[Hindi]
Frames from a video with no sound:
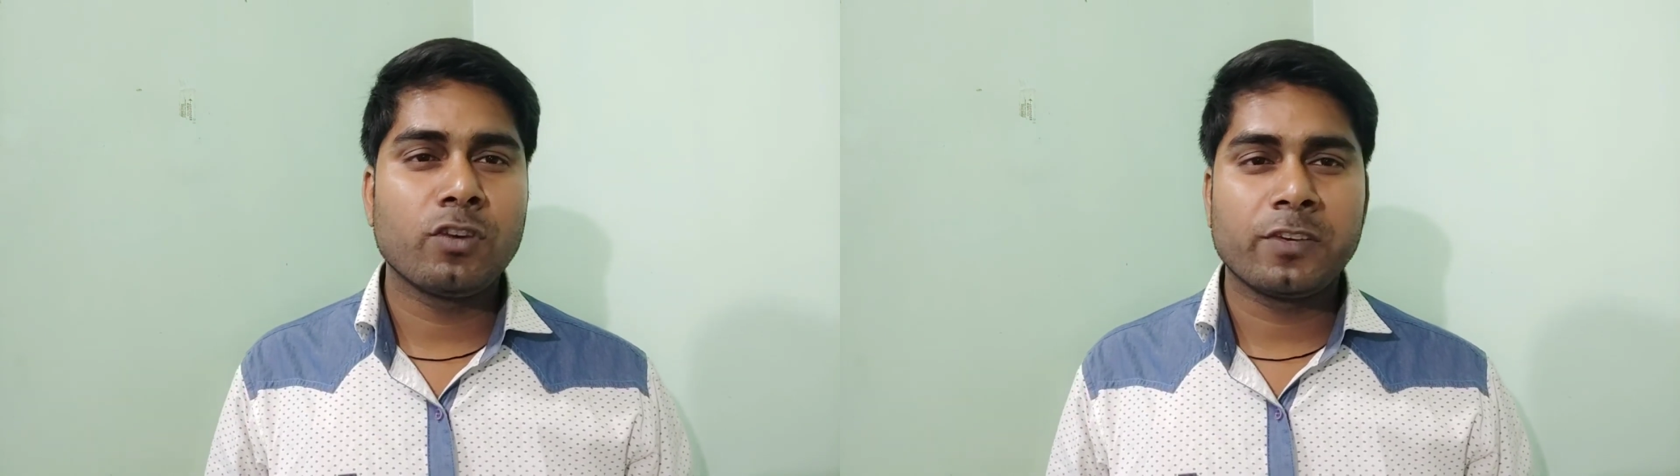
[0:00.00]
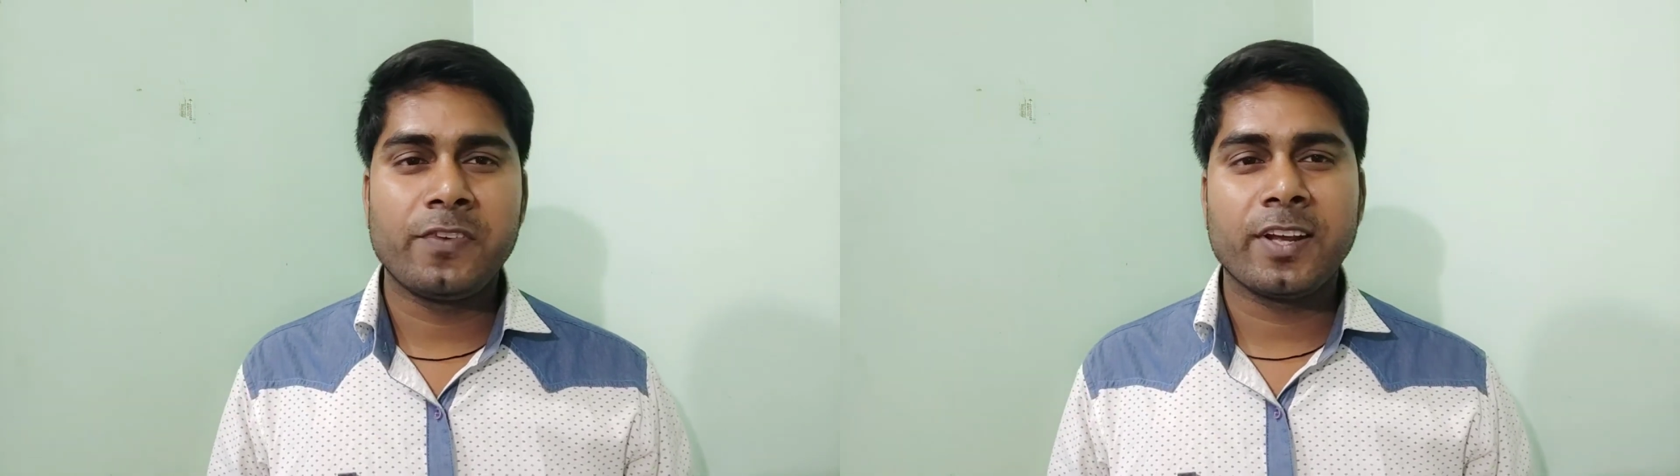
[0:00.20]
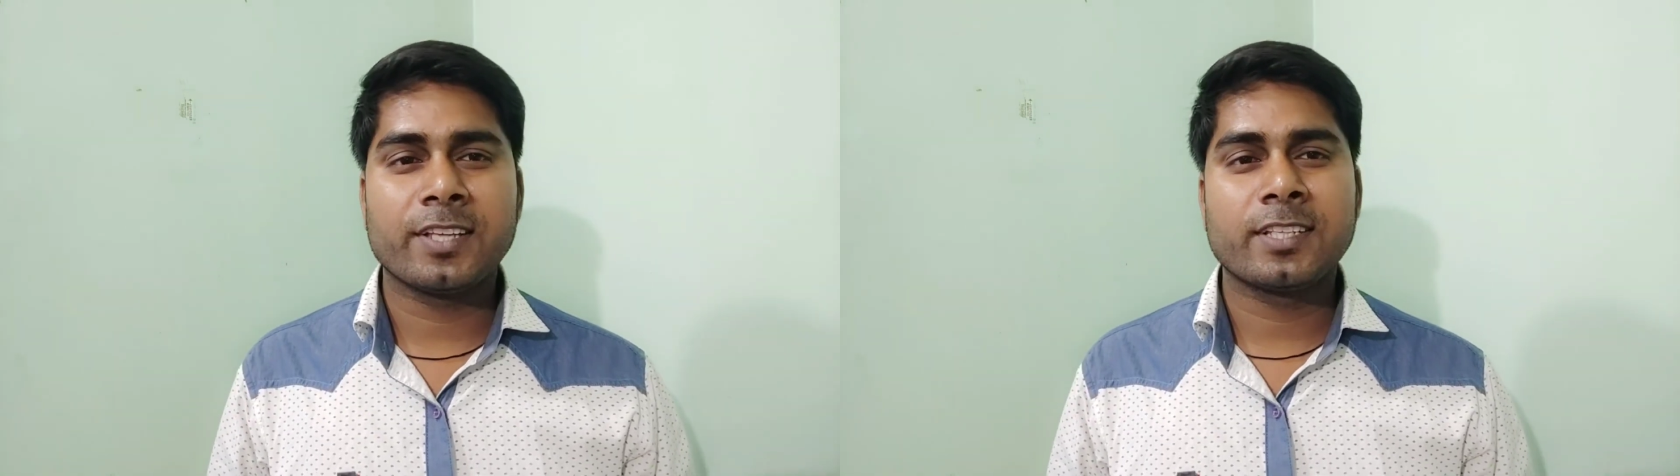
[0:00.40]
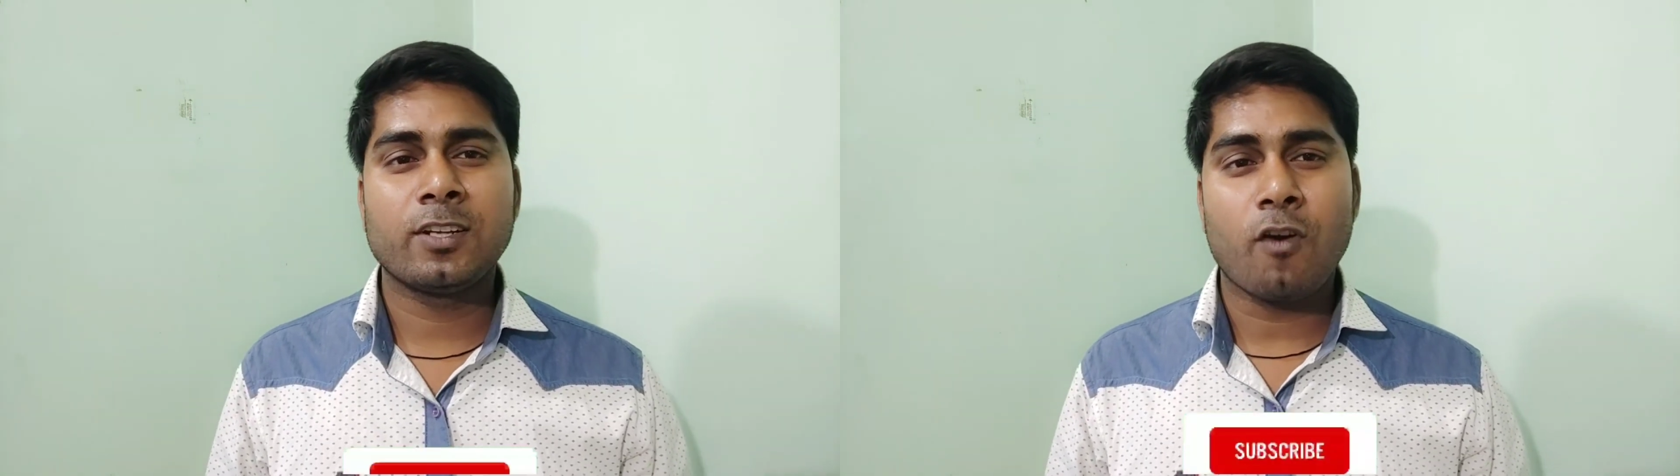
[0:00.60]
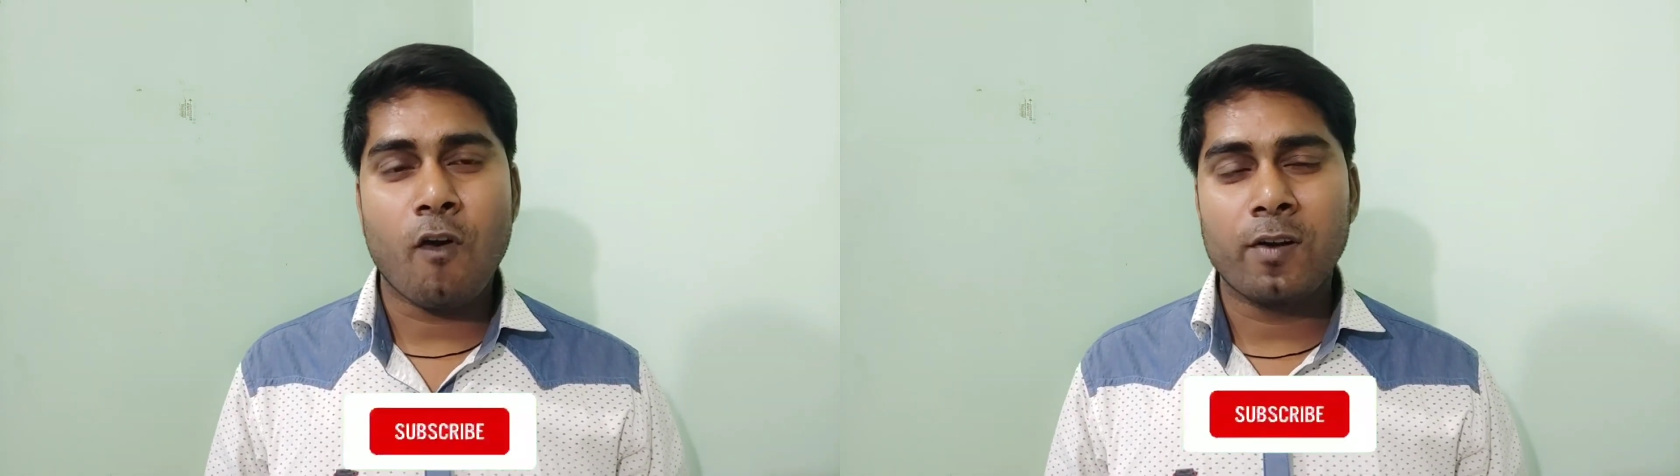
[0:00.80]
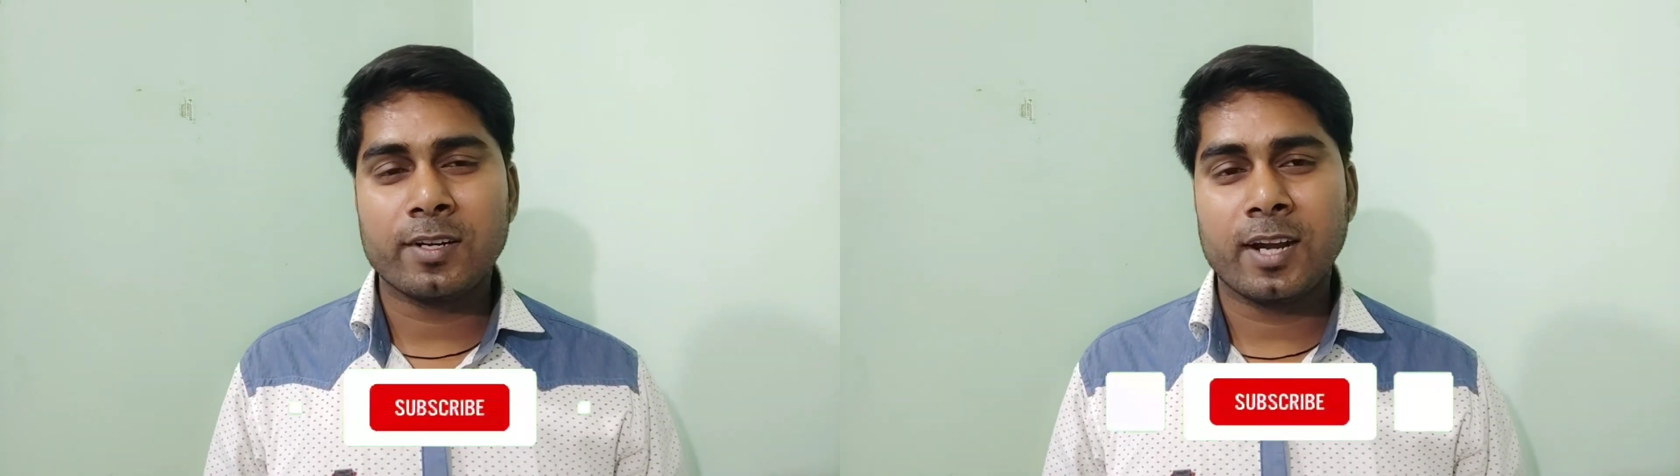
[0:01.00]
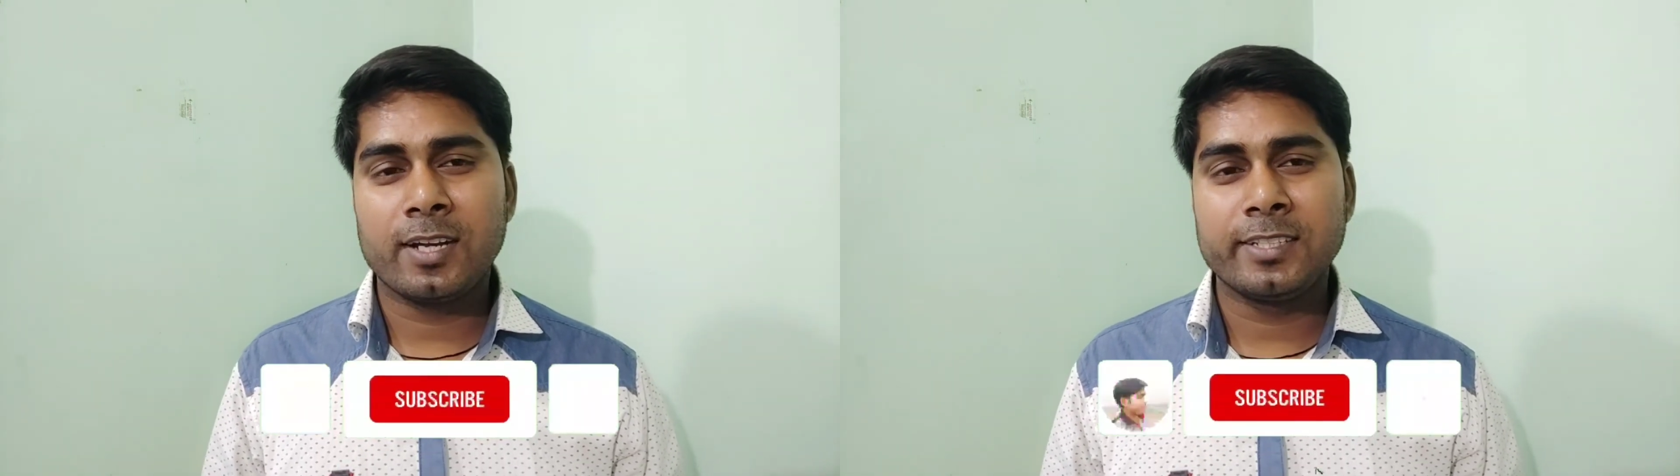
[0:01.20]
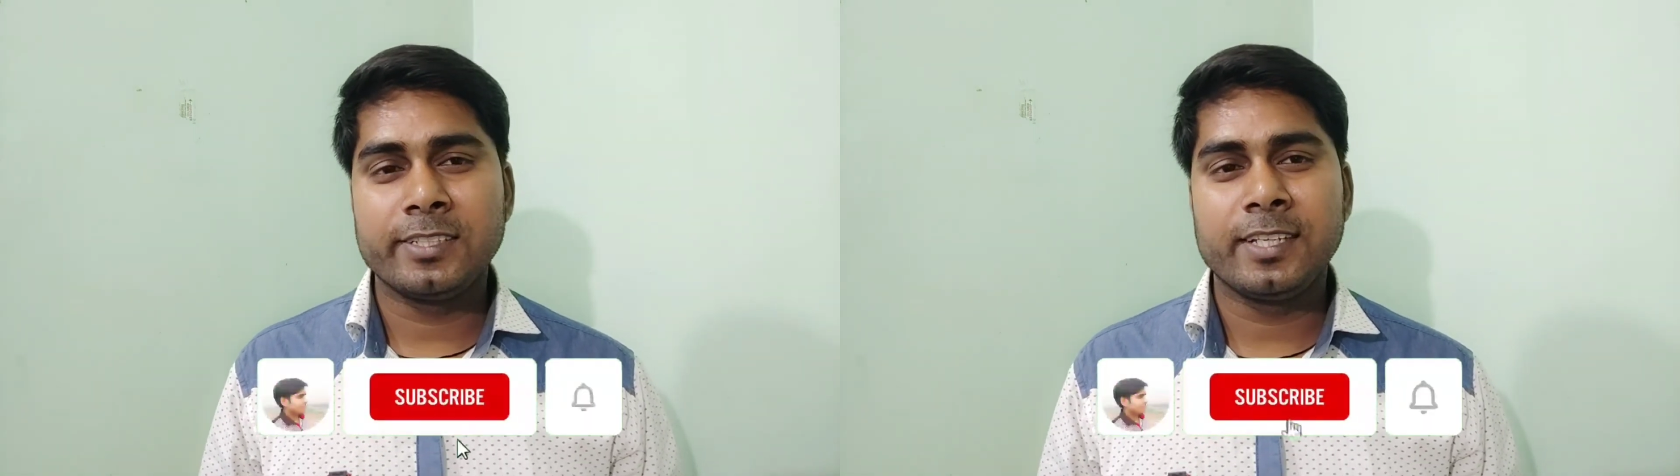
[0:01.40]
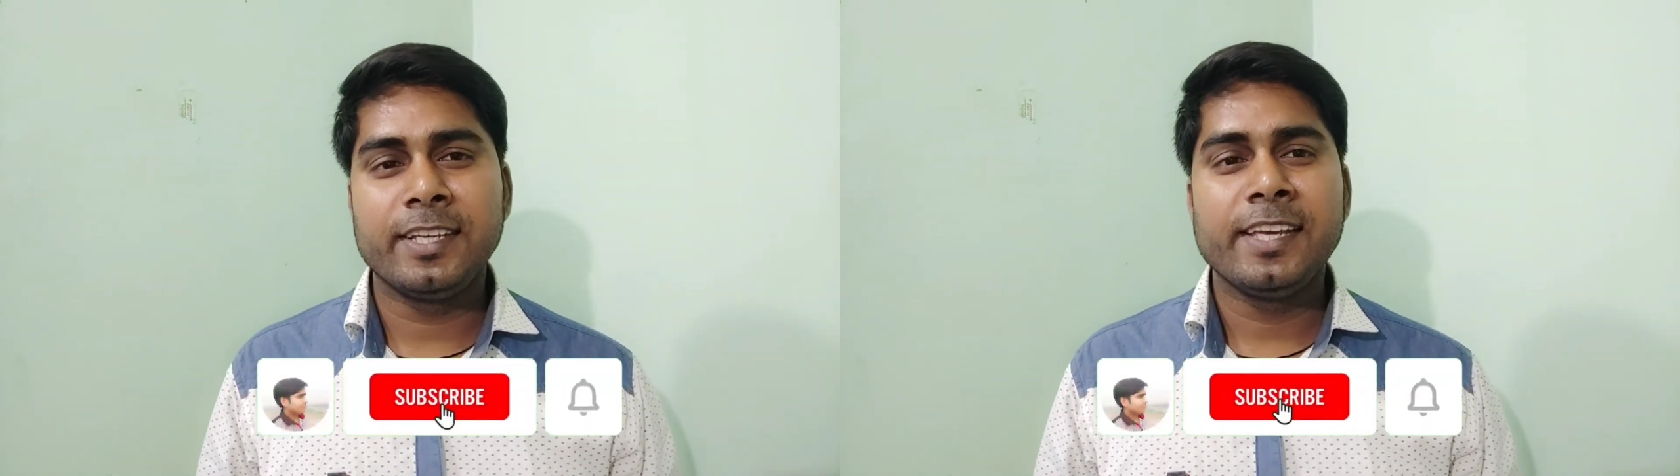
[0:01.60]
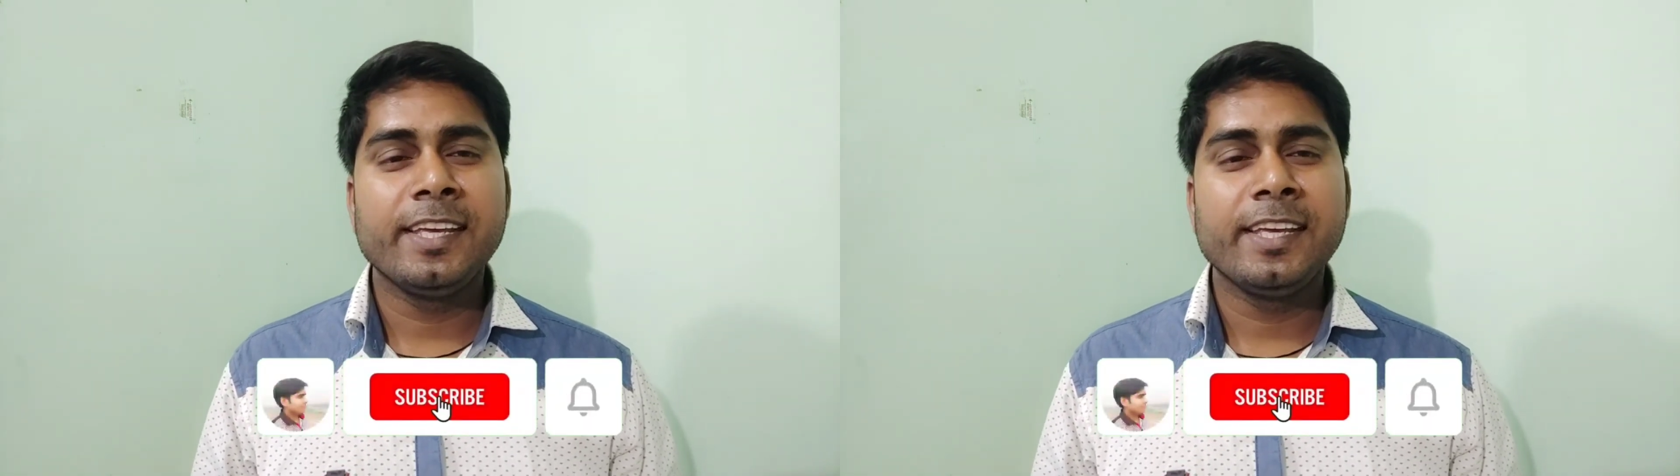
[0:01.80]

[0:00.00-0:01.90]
नोटिफिकेशन ऑन कर लीजिए